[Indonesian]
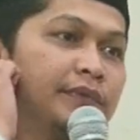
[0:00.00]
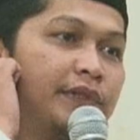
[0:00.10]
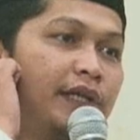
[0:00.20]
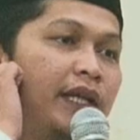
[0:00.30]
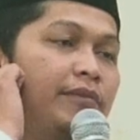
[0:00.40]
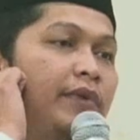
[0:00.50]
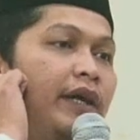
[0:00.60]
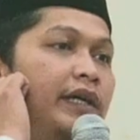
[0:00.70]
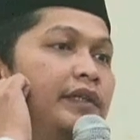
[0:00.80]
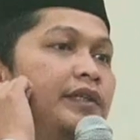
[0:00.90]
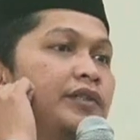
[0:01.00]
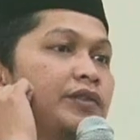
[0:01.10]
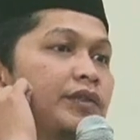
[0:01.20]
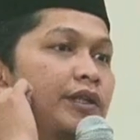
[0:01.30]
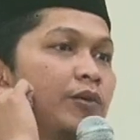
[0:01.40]
dalam
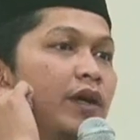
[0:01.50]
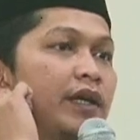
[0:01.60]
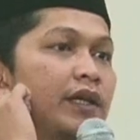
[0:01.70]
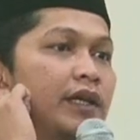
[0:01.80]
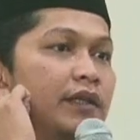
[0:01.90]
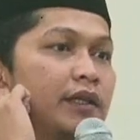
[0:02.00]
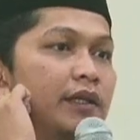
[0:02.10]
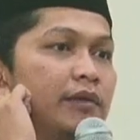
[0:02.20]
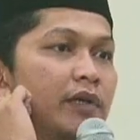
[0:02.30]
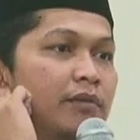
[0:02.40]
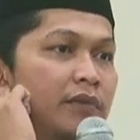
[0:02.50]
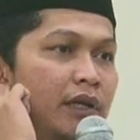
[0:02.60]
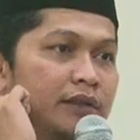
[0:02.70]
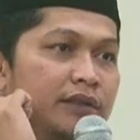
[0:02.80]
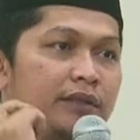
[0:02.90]
hadis riwayat
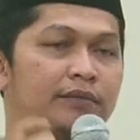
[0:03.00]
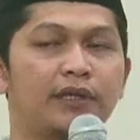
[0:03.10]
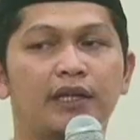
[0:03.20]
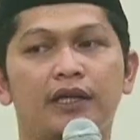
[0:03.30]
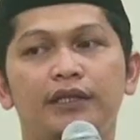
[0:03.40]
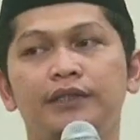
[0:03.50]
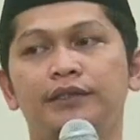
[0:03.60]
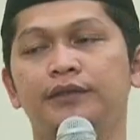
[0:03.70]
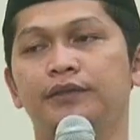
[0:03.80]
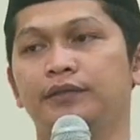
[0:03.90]
Imam At-Tabarani